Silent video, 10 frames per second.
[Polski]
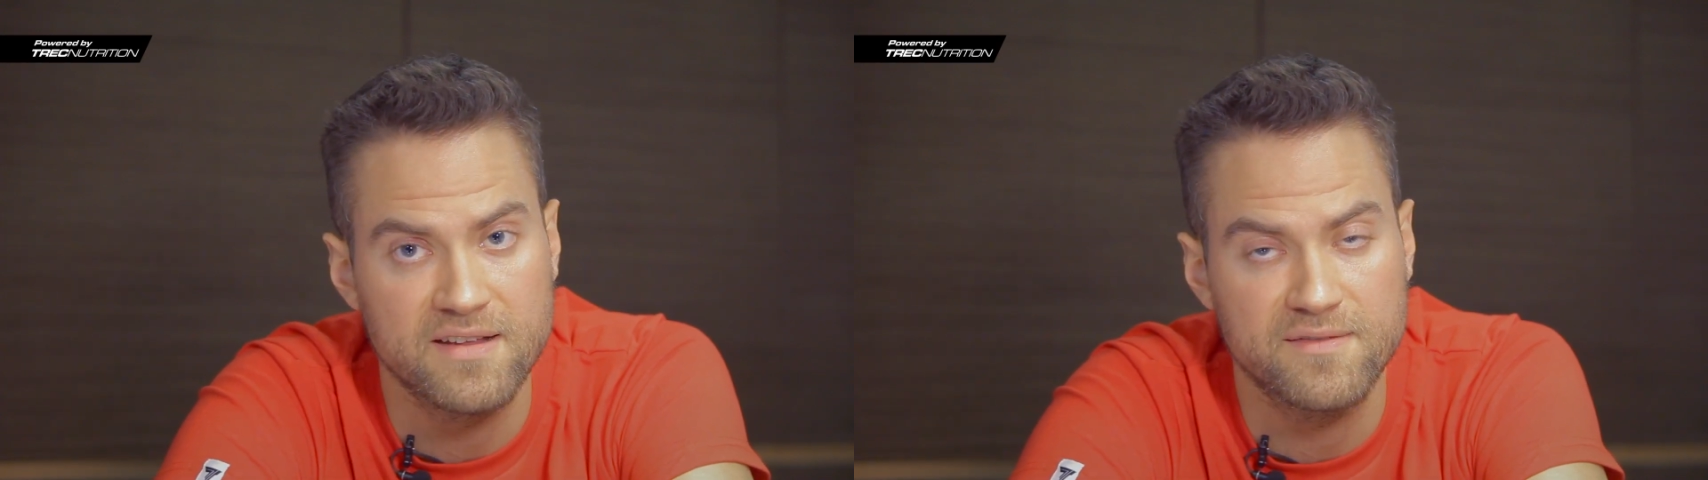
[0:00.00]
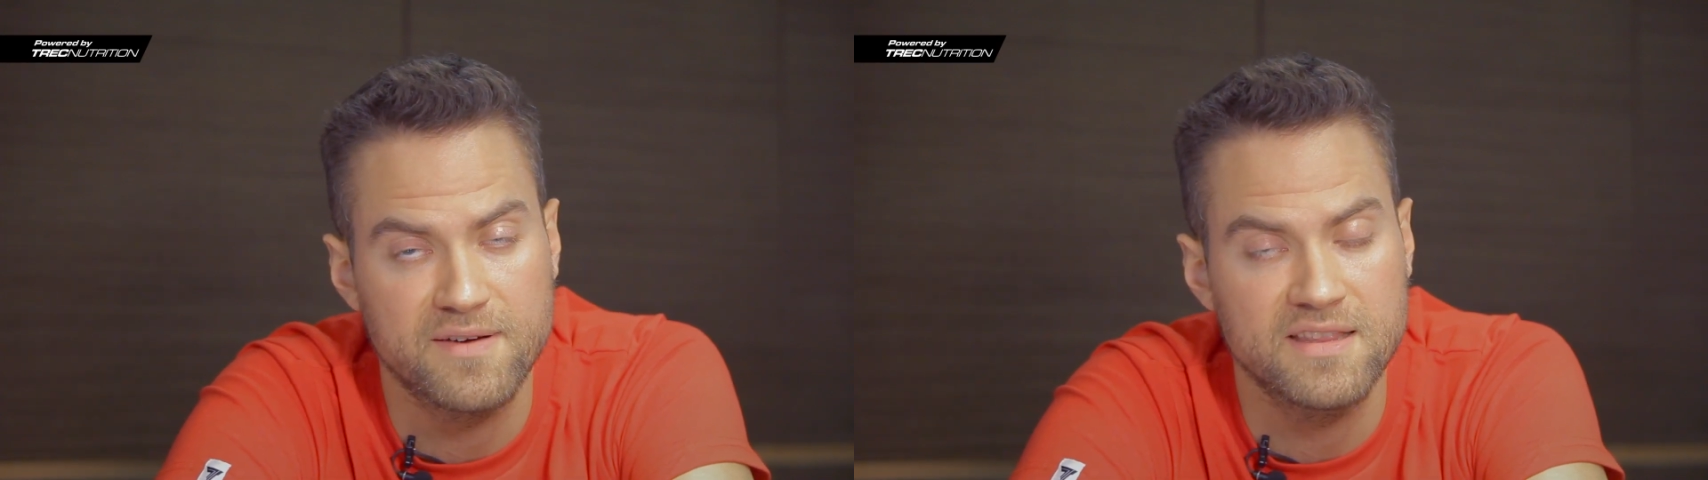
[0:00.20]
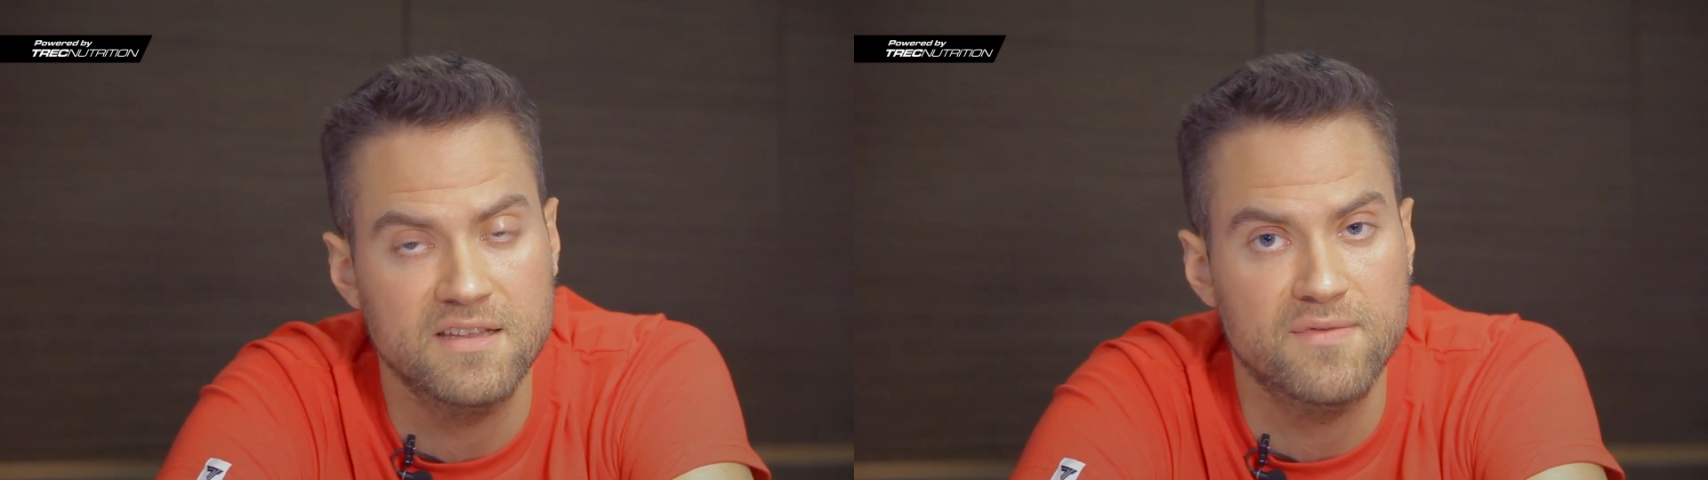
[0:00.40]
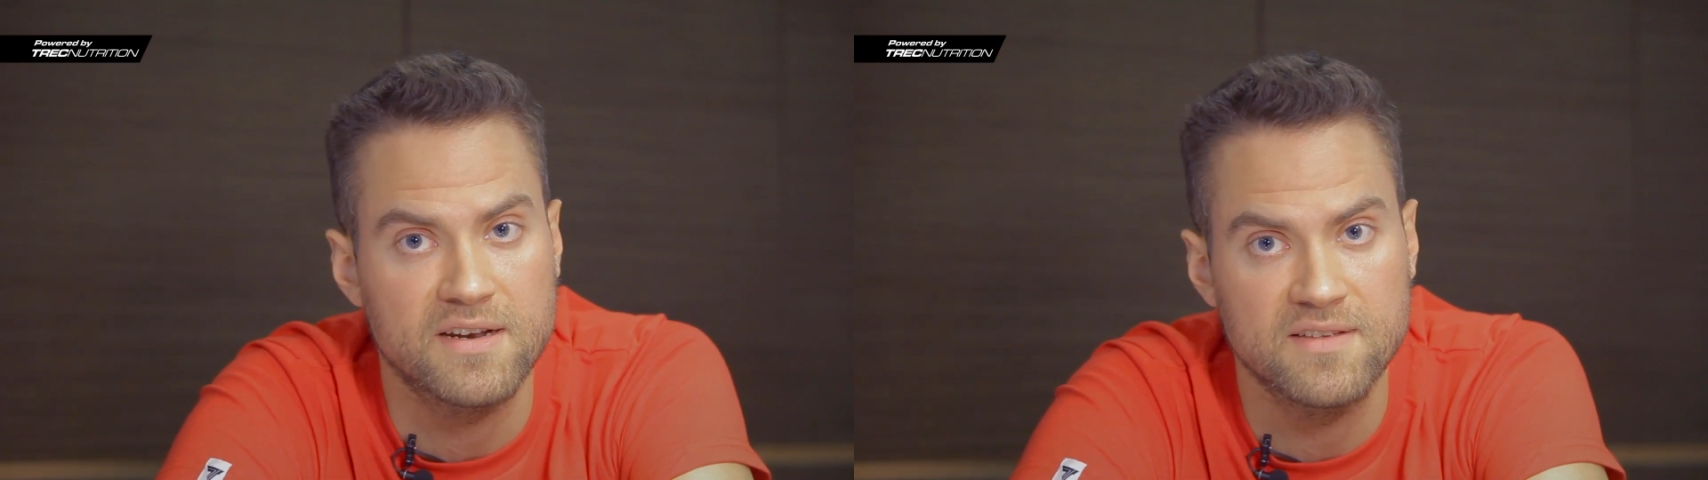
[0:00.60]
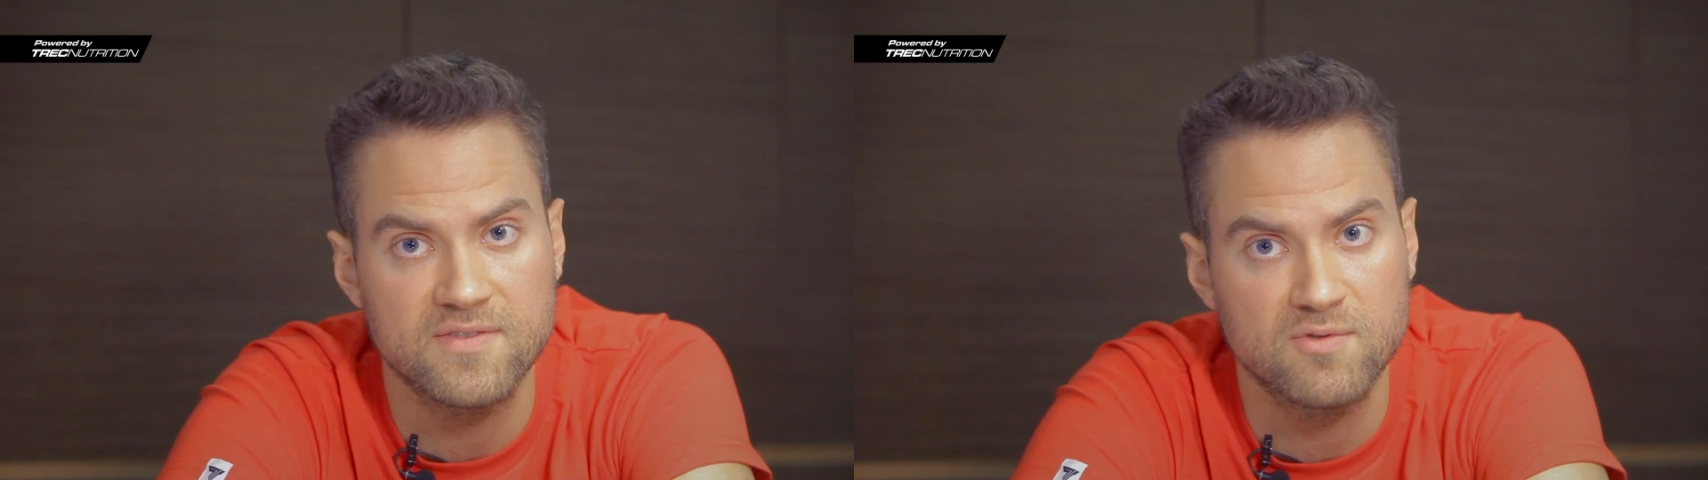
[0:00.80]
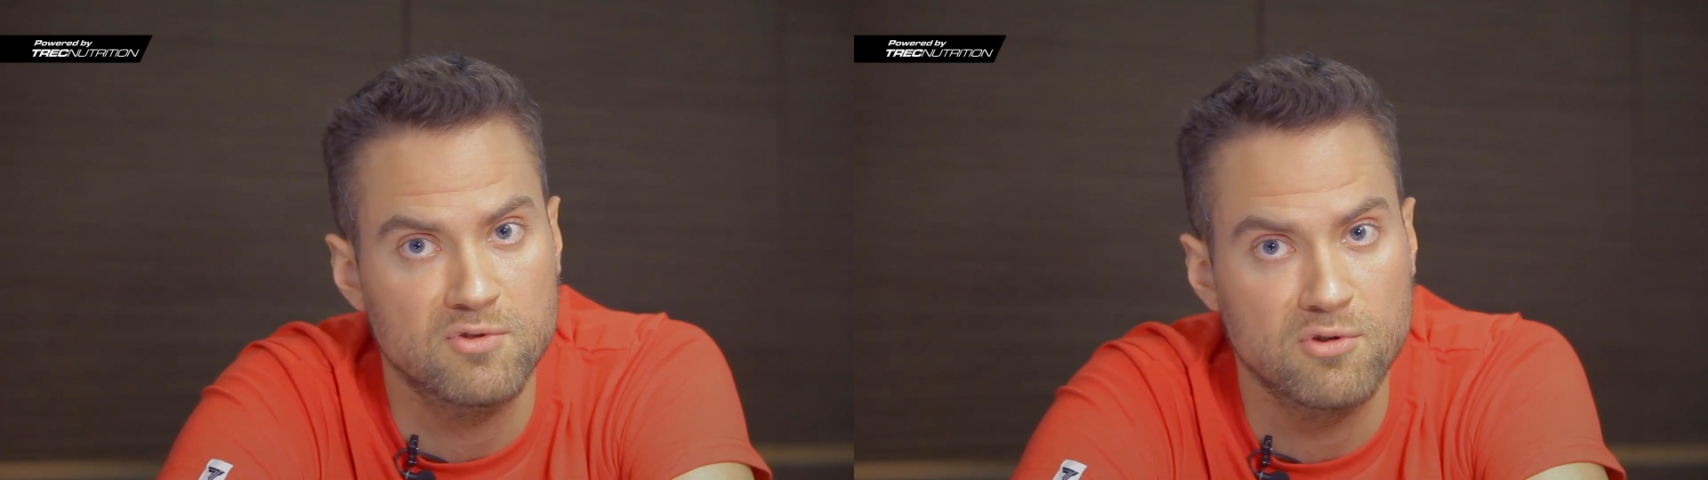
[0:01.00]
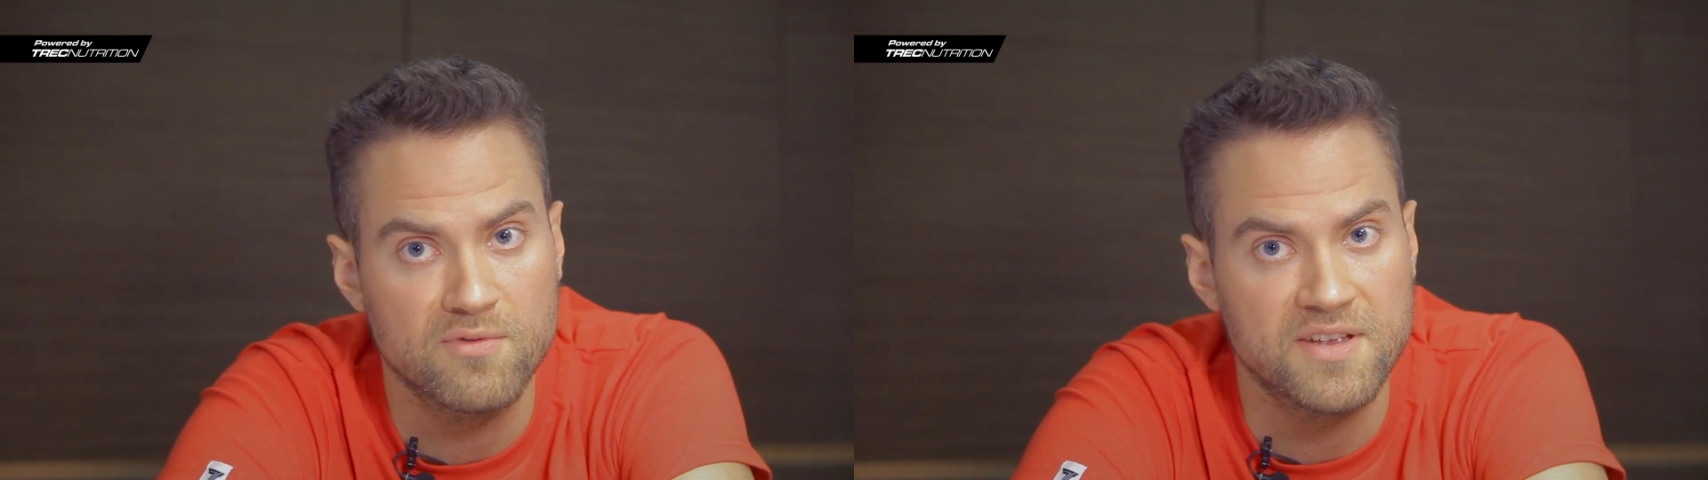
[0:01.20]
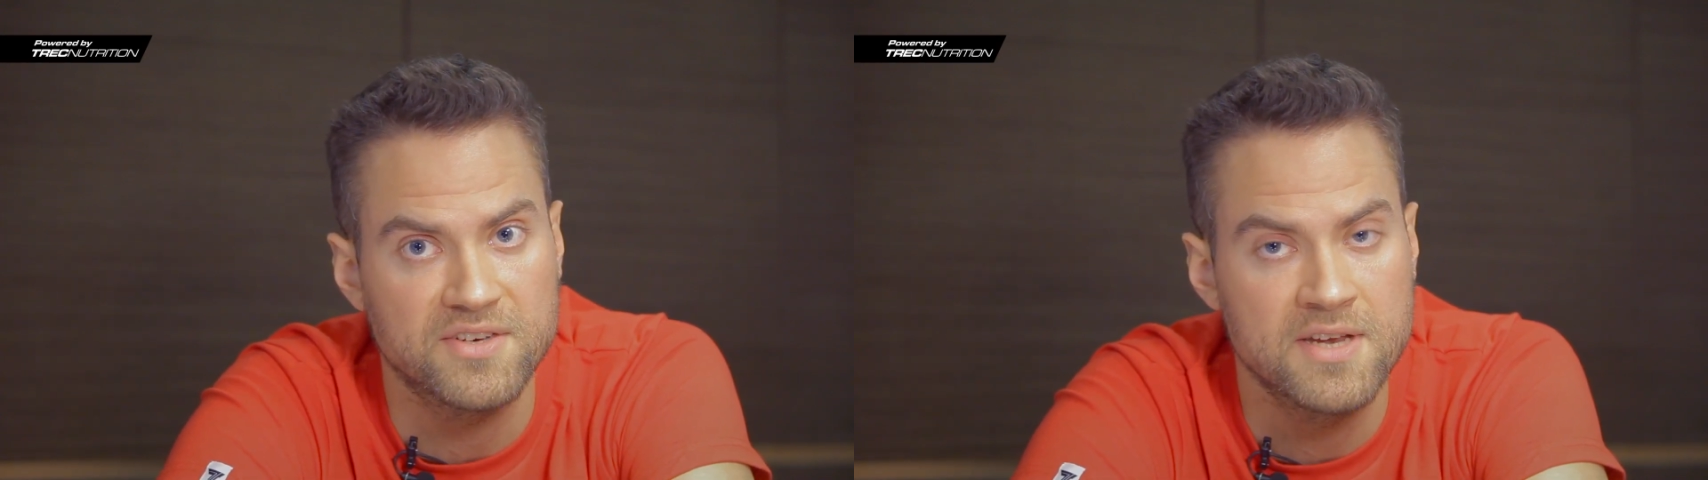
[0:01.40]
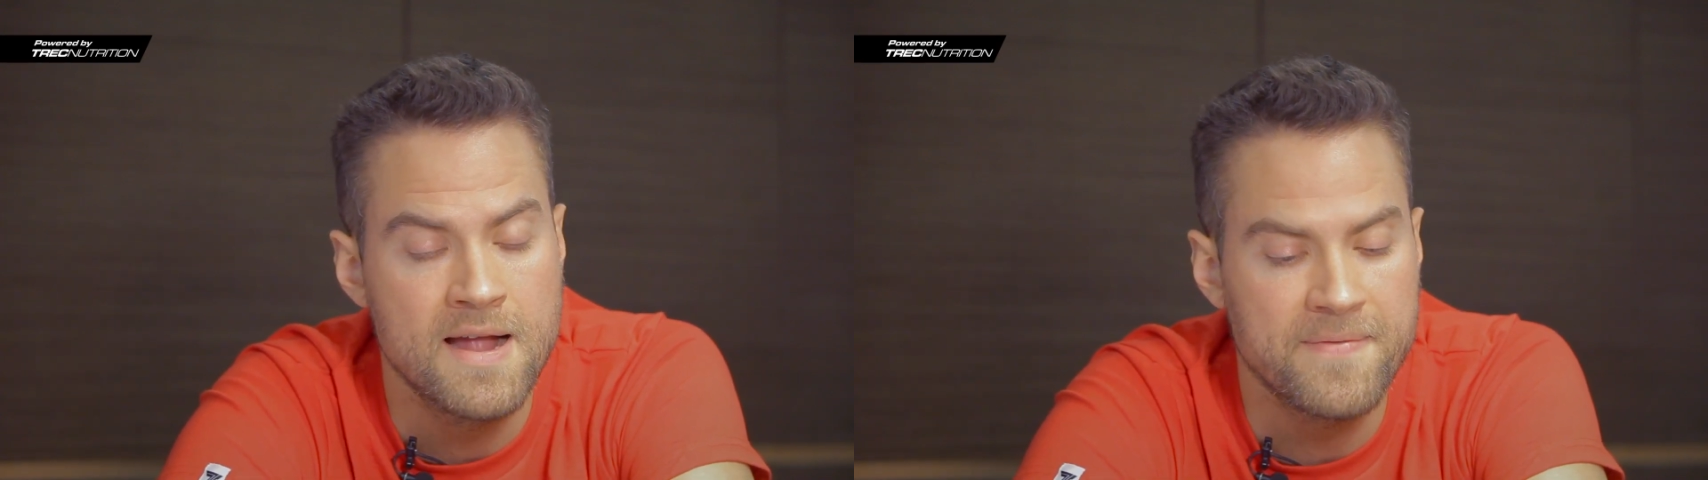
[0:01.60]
fajny, twardy wzód również.